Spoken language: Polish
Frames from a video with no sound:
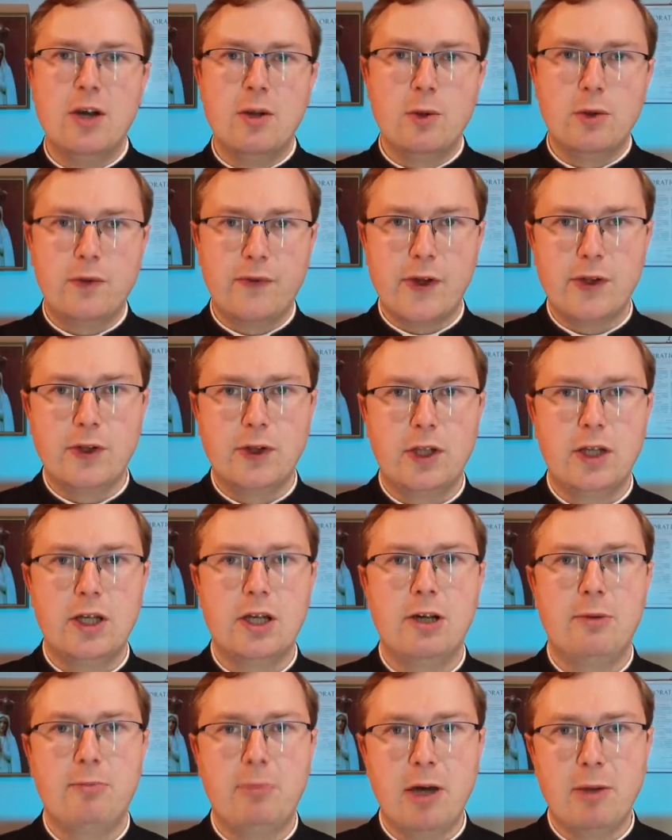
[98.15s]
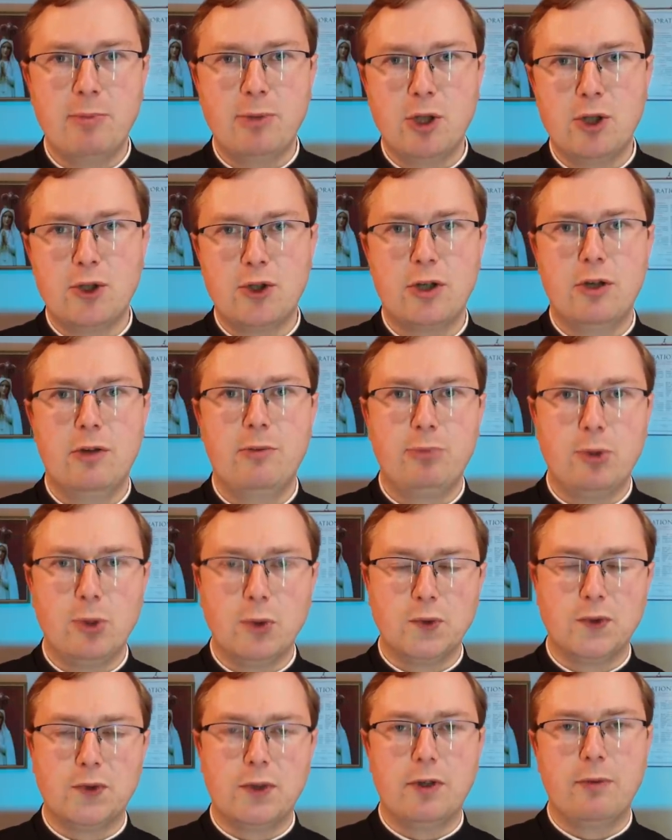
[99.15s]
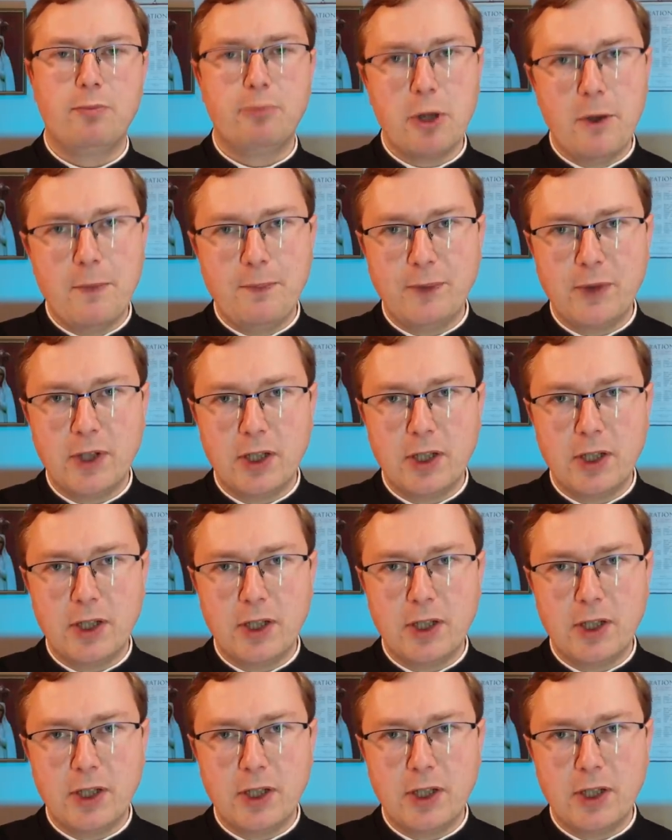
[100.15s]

święty papież Pius V